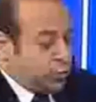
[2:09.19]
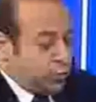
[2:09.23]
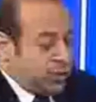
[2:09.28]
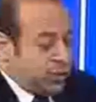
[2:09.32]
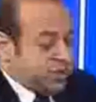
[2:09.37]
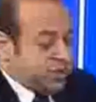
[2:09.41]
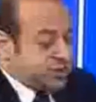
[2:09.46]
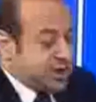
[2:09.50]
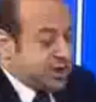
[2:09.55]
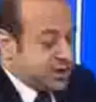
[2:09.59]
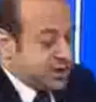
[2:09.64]

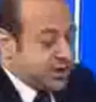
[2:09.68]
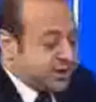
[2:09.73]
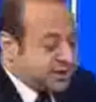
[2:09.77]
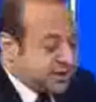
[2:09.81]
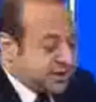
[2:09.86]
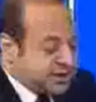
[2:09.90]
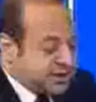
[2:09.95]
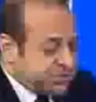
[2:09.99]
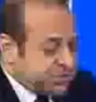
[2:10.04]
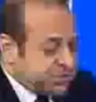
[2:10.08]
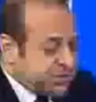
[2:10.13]

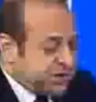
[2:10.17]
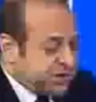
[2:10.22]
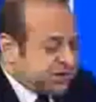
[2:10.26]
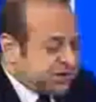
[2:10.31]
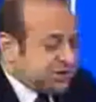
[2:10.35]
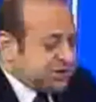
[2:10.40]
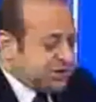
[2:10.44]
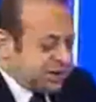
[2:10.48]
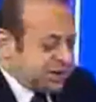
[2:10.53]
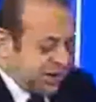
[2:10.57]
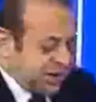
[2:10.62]
Cumhurbaşkanlığı seçim
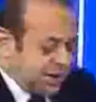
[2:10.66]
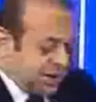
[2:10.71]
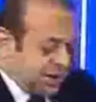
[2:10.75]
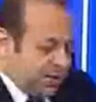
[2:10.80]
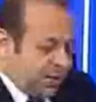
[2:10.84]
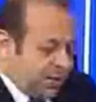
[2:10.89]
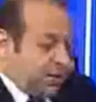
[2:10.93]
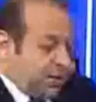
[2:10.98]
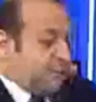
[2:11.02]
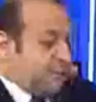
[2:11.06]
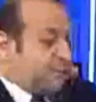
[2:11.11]

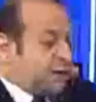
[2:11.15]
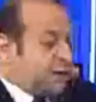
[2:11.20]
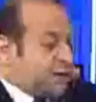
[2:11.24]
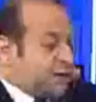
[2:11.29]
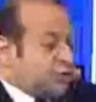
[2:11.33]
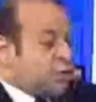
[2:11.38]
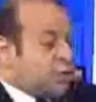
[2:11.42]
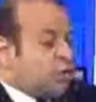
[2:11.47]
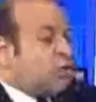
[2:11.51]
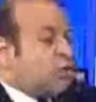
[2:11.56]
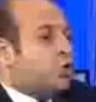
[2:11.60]
krizinde
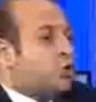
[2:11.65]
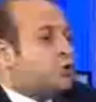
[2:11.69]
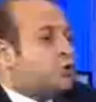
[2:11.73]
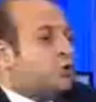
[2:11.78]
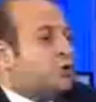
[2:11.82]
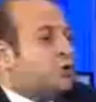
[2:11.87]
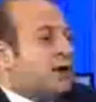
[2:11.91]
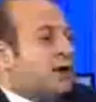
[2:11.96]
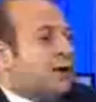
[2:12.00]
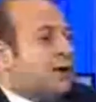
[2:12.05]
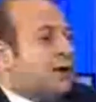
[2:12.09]
birçok
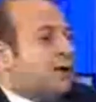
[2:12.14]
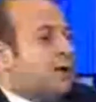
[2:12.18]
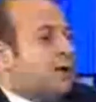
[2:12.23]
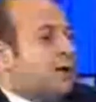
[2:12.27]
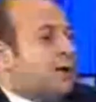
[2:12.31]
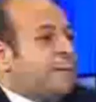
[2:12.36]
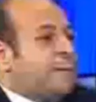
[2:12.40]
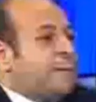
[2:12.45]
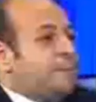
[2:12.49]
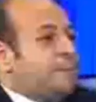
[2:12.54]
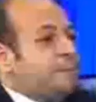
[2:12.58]
konuda
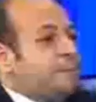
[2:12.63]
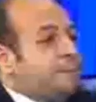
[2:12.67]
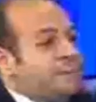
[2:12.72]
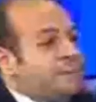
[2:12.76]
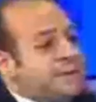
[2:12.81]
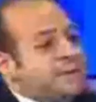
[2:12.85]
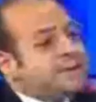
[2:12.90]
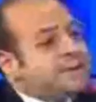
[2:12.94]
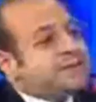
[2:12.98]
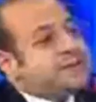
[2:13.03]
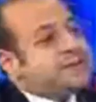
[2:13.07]

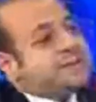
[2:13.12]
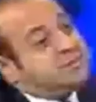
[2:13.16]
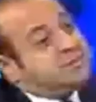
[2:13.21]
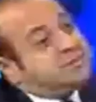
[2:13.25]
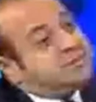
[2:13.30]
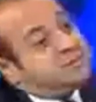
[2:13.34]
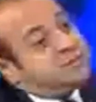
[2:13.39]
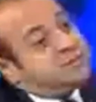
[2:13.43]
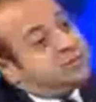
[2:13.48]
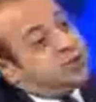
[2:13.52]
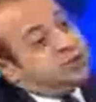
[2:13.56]

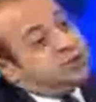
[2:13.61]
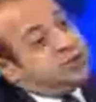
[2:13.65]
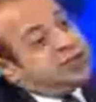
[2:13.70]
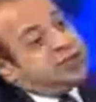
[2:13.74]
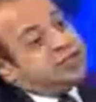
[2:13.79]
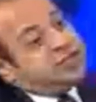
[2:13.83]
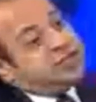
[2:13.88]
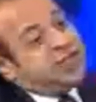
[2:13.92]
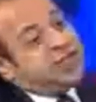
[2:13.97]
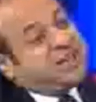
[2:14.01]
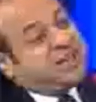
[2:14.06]
biz
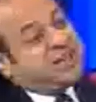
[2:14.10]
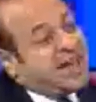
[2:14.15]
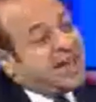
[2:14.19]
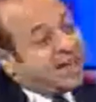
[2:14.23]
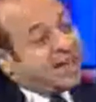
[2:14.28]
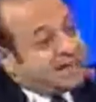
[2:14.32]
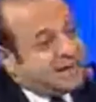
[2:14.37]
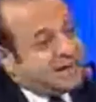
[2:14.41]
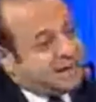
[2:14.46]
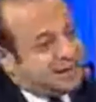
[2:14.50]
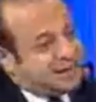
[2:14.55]
son derece
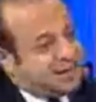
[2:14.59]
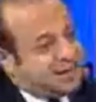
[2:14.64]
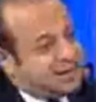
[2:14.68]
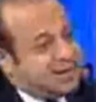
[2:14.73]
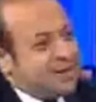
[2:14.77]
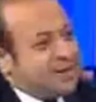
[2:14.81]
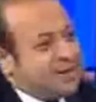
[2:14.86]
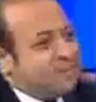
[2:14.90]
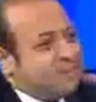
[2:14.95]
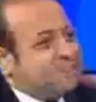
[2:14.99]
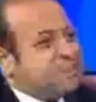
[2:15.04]
gergin,